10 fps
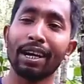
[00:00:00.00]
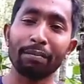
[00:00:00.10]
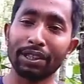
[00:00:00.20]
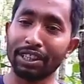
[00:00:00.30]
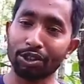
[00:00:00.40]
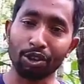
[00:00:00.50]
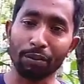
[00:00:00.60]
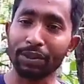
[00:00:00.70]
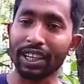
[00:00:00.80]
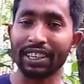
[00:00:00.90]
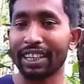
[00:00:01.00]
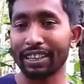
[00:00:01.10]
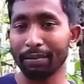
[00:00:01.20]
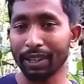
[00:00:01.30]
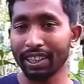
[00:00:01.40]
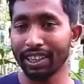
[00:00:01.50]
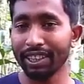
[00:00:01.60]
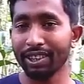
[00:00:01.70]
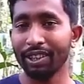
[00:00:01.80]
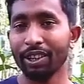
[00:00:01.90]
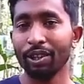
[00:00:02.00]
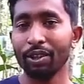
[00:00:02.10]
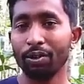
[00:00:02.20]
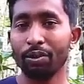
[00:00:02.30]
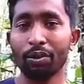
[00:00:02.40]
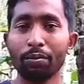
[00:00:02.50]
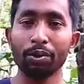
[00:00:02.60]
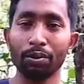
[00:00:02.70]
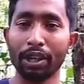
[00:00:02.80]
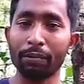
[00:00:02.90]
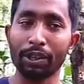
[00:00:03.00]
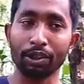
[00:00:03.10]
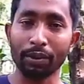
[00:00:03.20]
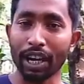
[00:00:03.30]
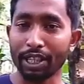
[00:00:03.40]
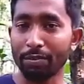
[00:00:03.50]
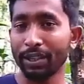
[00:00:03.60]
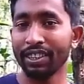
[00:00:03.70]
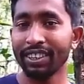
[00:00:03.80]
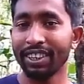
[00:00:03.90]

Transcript: আপনাদেরকে সব জায়গা দেখাতে পারি নাই তো বন্ধুরা আপনারা সবাই আসবেন